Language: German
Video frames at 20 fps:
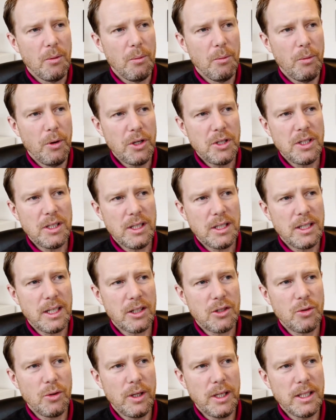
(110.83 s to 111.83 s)
möchte ich
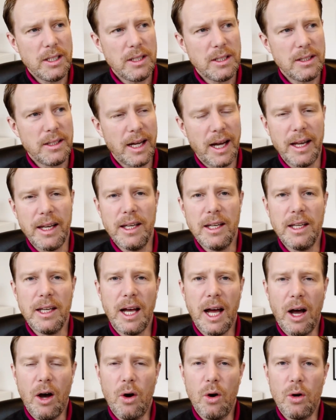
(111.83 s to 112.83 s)
natürlich
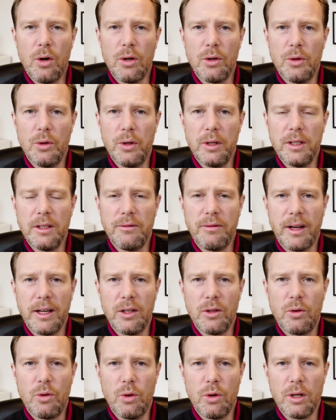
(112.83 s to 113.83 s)
dann auch
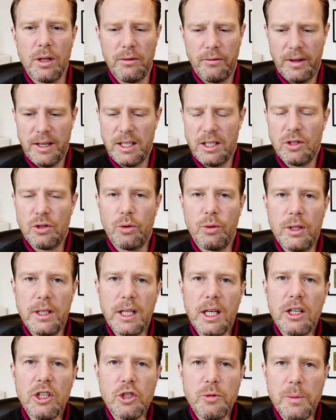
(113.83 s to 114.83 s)
irgendwann gucken, welche
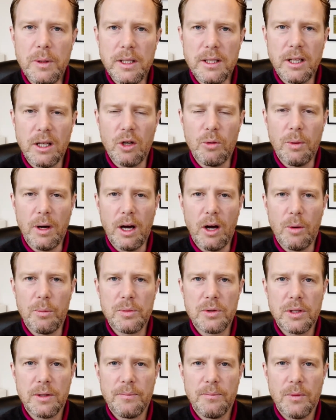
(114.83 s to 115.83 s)
Turniere spiele ich denn
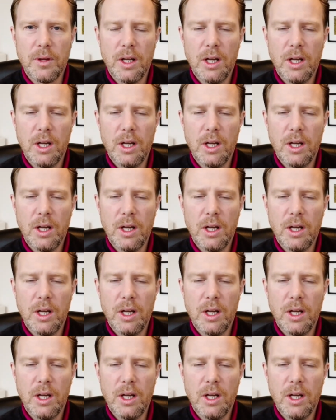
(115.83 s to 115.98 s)
überhaupt.